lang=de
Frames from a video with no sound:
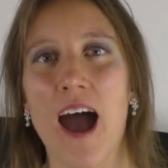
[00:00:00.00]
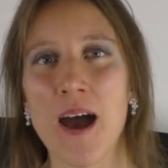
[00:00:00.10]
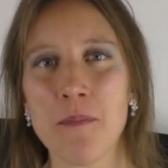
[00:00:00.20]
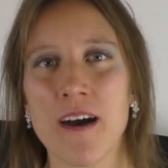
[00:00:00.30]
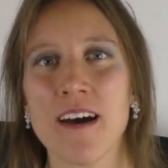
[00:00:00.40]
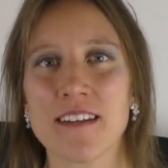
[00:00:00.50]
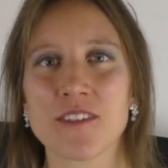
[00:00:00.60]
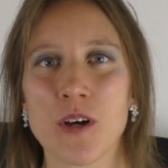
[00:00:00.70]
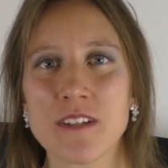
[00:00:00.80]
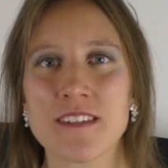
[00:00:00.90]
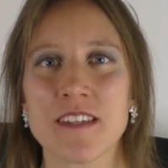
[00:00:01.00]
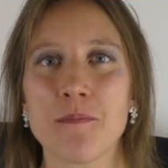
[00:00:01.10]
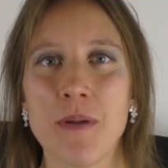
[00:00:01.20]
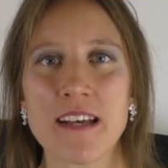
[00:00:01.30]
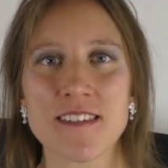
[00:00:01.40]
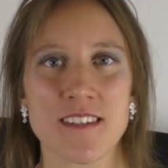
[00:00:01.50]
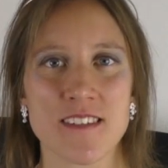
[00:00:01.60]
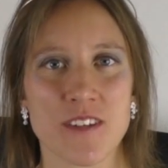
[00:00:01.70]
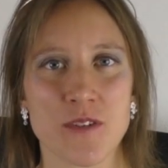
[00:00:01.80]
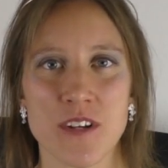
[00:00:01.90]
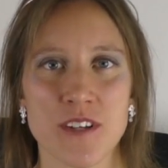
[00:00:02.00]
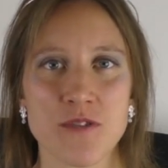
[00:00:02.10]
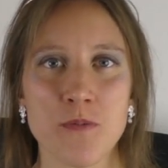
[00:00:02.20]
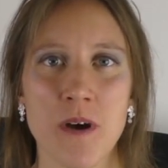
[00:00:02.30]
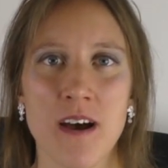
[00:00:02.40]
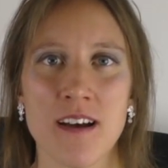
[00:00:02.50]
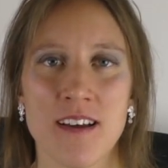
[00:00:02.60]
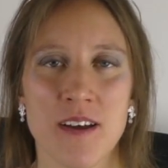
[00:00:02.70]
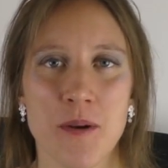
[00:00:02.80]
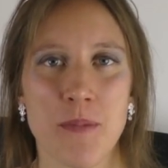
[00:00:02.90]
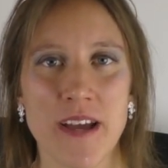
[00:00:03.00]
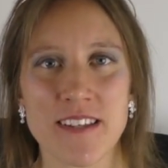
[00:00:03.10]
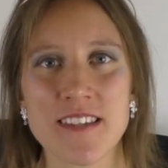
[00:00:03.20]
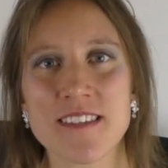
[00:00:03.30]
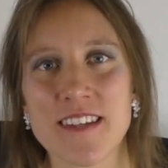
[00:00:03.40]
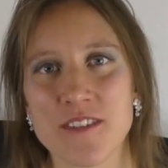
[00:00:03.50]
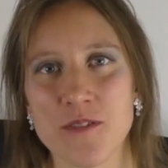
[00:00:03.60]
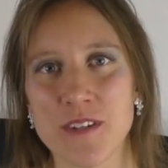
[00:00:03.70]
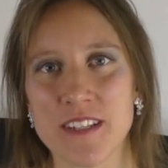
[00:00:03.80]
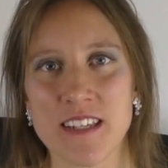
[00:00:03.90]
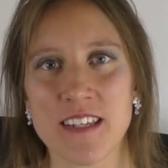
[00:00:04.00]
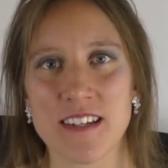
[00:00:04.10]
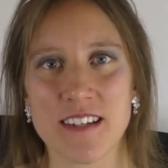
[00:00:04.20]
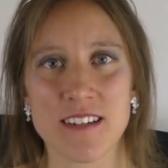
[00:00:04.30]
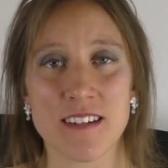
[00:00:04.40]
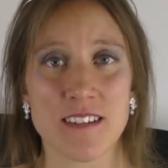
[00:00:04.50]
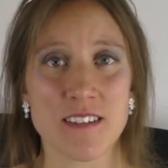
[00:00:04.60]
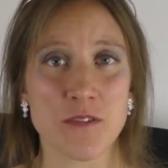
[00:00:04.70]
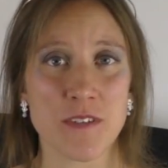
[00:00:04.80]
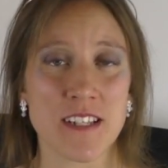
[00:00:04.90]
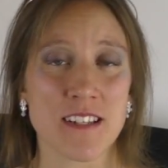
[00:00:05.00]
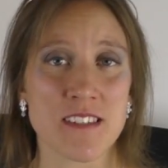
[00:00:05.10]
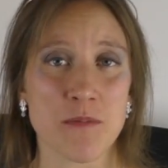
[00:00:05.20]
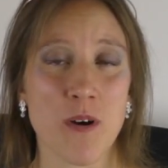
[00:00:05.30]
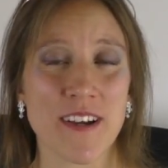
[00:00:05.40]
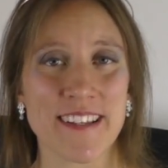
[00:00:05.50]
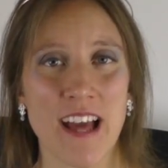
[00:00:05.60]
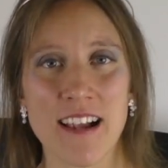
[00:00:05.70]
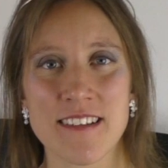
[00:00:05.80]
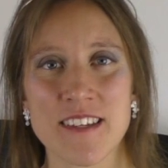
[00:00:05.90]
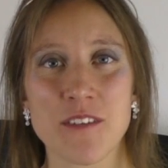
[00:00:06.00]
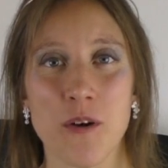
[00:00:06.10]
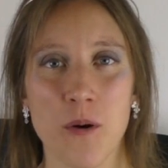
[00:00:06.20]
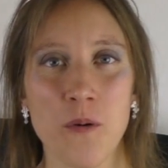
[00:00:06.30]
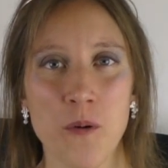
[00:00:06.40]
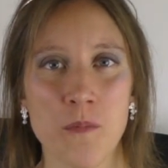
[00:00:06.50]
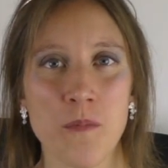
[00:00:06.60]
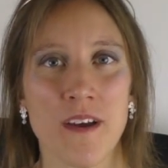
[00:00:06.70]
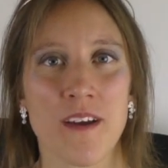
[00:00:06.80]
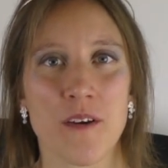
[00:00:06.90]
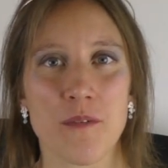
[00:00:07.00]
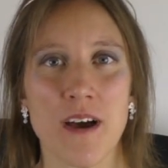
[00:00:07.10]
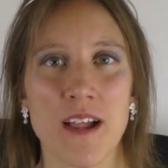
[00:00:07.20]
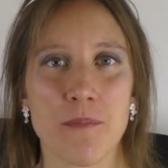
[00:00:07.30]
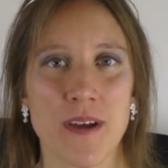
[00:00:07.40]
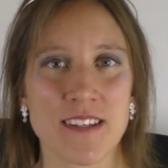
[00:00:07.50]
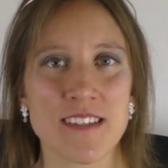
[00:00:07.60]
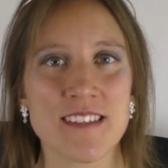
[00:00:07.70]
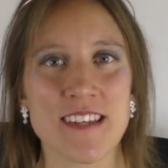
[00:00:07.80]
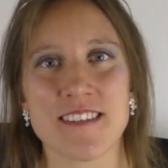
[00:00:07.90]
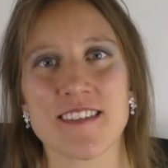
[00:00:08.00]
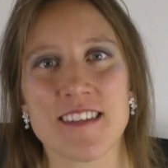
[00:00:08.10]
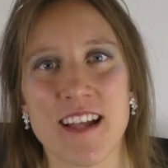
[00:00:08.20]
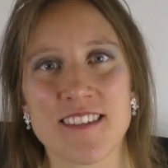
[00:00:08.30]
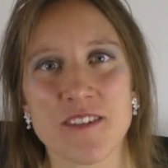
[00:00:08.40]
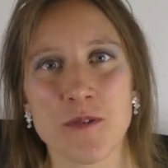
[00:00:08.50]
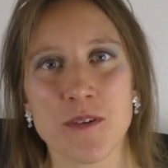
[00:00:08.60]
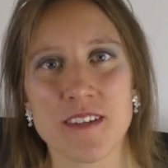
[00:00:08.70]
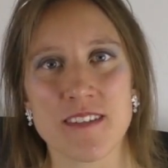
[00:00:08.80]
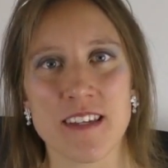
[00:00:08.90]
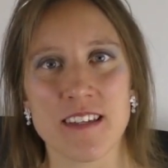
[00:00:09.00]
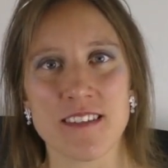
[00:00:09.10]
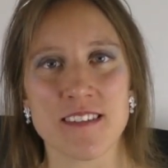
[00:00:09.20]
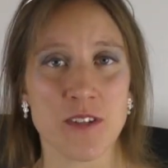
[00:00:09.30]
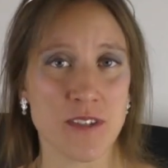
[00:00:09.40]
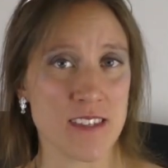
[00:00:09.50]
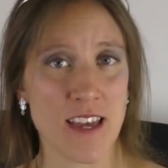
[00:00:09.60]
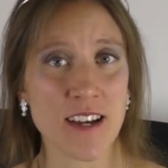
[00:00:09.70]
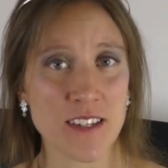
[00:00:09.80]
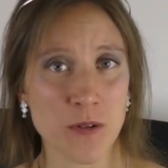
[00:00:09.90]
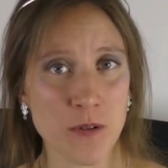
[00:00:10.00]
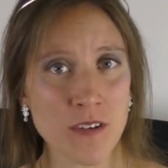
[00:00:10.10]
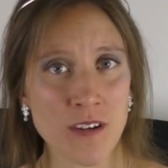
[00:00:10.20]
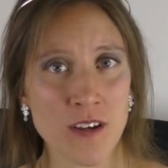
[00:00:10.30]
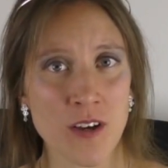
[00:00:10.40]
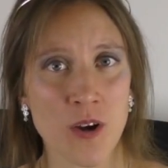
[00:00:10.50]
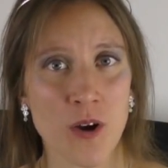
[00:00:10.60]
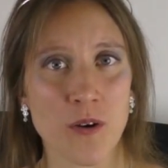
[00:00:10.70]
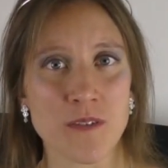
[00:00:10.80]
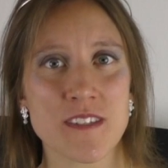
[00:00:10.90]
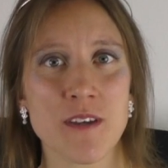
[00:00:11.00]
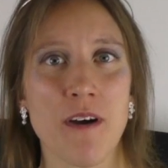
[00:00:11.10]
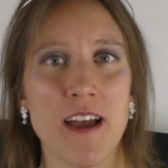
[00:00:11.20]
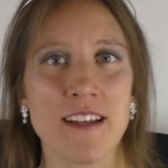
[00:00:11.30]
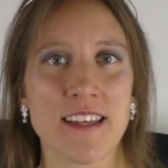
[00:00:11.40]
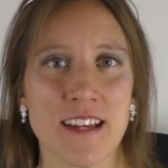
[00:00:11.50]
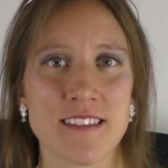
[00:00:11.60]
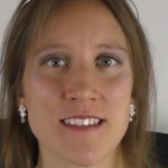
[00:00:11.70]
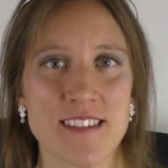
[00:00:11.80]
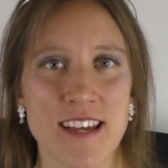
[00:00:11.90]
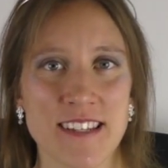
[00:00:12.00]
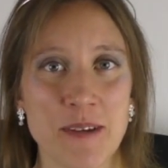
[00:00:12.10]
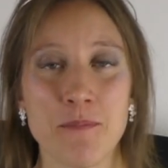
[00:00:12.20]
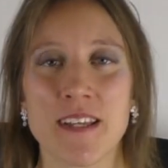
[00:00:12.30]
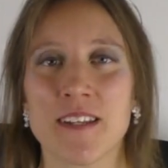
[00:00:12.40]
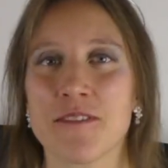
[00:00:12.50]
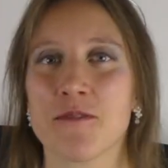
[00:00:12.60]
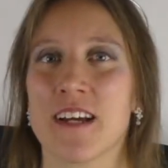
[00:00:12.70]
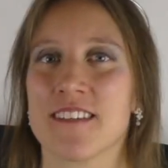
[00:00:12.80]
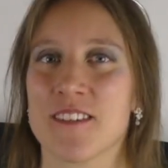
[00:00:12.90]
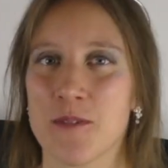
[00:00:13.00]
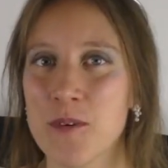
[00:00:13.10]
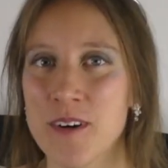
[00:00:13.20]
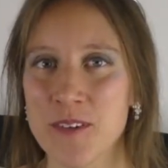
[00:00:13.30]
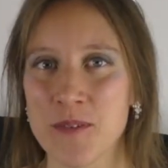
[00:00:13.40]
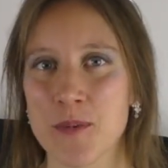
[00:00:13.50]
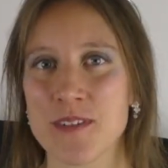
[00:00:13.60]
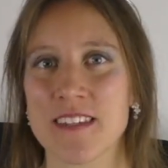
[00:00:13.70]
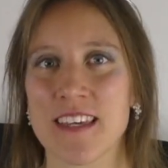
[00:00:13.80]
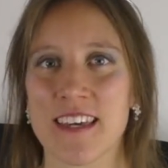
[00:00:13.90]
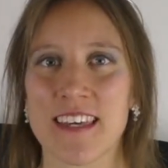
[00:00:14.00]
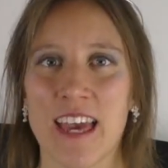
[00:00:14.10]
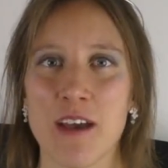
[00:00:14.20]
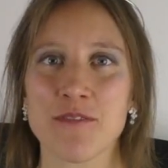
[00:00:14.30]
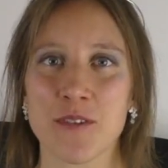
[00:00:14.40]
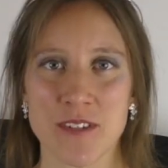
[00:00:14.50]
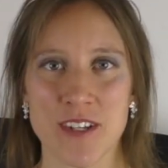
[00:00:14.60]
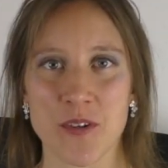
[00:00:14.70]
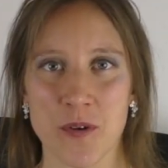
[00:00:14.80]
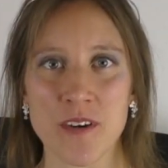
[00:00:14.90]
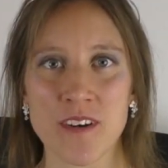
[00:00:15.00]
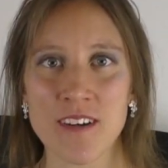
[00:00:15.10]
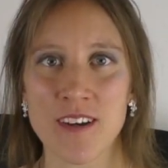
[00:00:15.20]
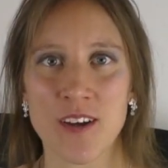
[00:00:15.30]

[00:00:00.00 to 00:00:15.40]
Aber trotzdem passt das natürlich super bei Disney, so wie die, äh, so wie die das im Original singt. Warum? Weil bei Disney ist es halt so, sie ist sehr jung und sie war ja die ganze Zeit eben in Isolation und musste ihre Kräfte unterdrücken.